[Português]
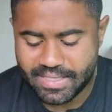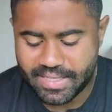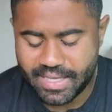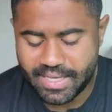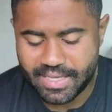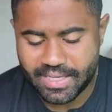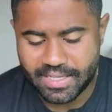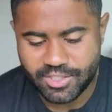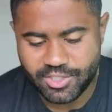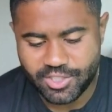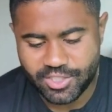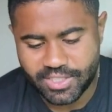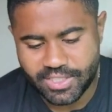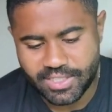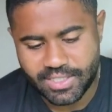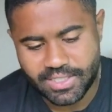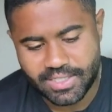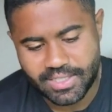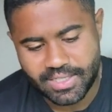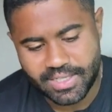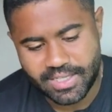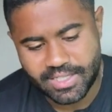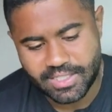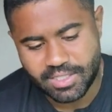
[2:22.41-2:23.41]
quem
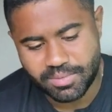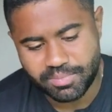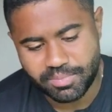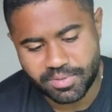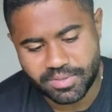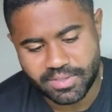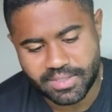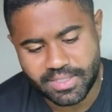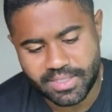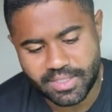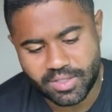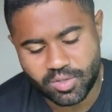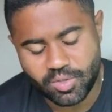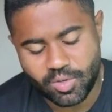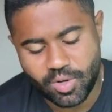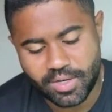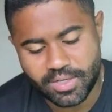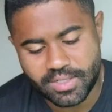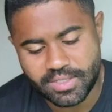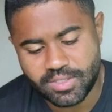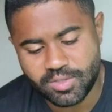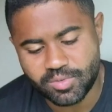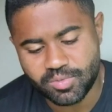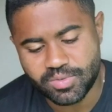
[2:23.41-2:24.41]
adquire esse poder
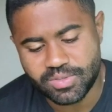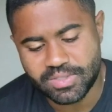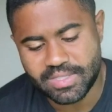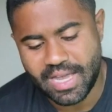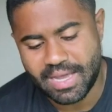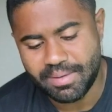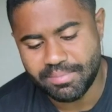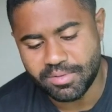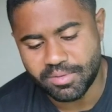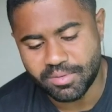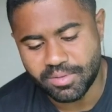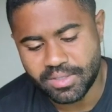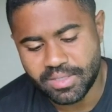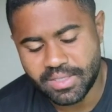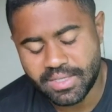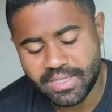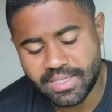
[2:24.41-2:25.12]
torna-se um sábio,